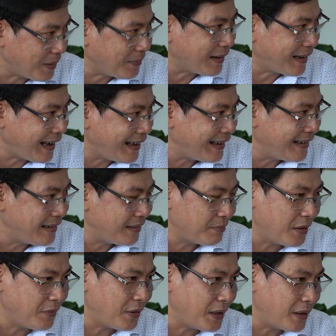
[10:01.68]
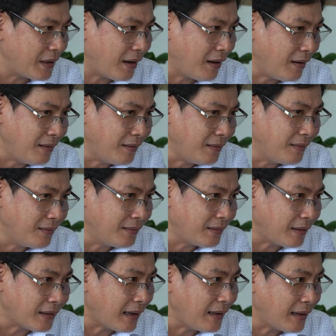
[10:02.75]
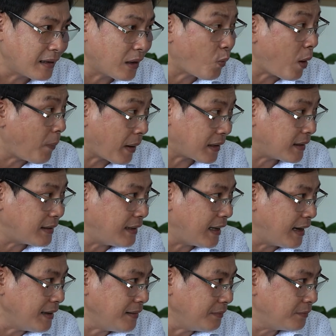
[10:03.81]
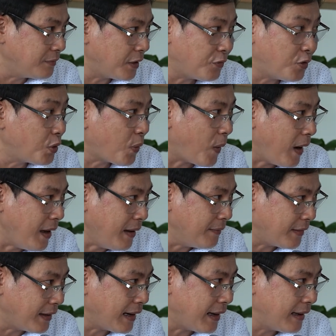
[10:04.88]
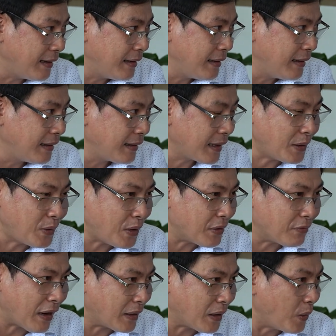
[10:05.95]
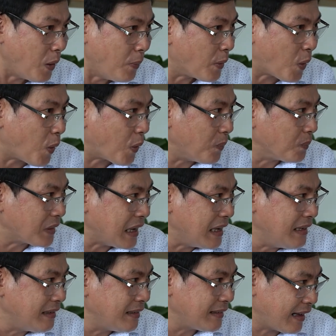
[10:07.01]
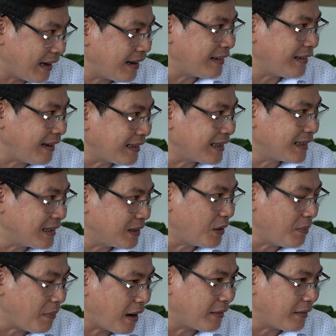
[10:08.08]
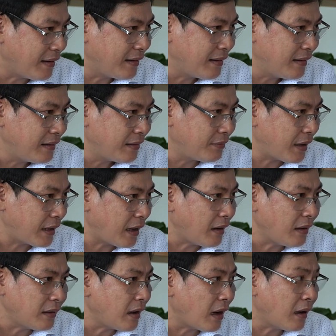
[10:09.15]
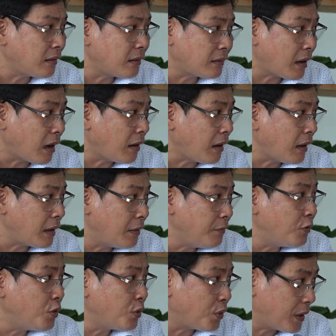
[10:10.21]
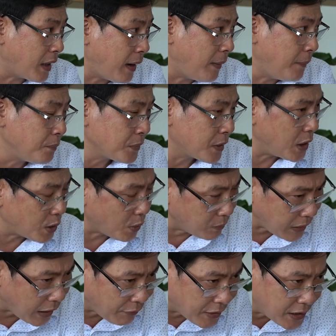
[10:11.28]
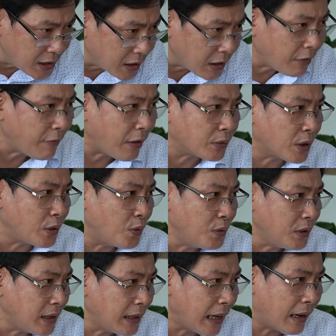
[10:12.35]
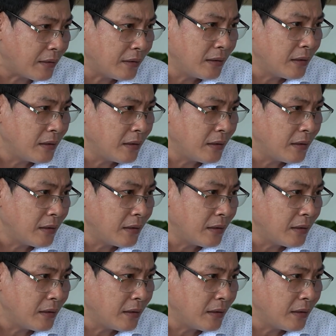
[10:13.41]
lắm đó nghe bởi vì nó nó thấy là nó qua mặt được người lớn nó vui quá thế nè, cái chuyện vậy nó nói một cô cũng tin nó thường thường nó bảo là và nó, nó cho đó là niềm vui của nó thì chúng ta phải đưa nó vào tình huống như thế nào